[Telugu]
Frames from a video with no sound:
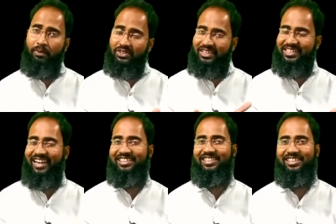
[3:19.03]
పిక్చర్స్
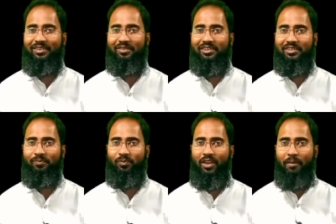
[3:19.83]
యాడ్ చేసామండి
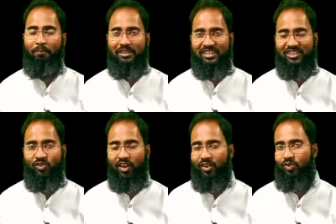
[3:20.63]
పిక్చర్స్
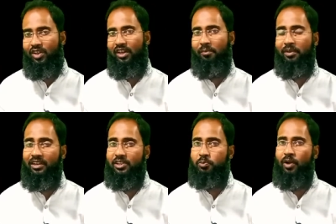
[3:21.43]
ద్వారా కూడా మీరు
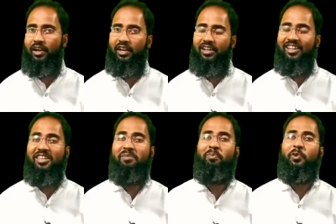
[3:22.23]
ఇంగ్లీష్ బాగా
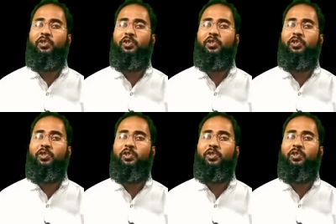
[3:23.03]
ఇంప్రూవ్